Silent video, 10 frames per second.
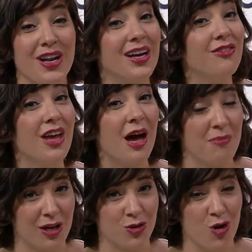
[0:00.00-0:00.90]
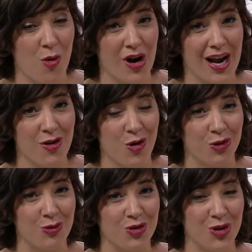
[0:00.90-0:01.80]
les rivières perdues de Montréal qu'on
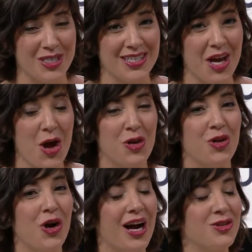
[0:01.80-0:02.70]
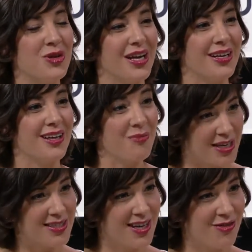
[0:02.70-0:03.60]
retrouve sur le site de Radio-Canada.
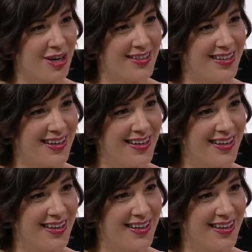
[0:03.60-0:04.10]
Merci d'avoir été là.